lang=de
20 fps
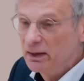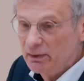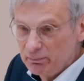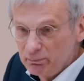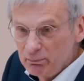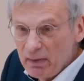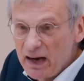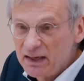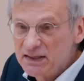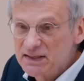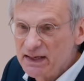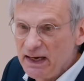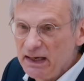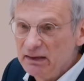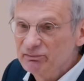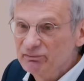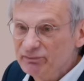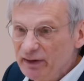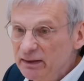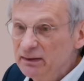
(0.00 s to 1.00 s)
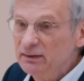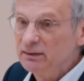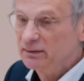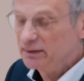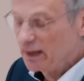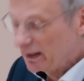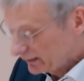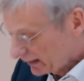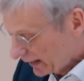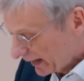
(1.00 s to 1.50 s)
mag sein, wenn,
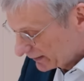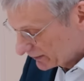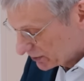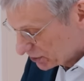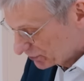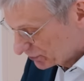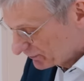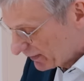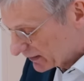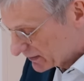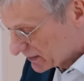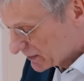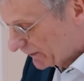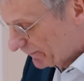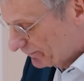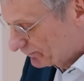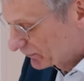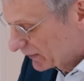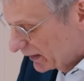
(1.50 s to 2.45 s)
dann eine schwarze.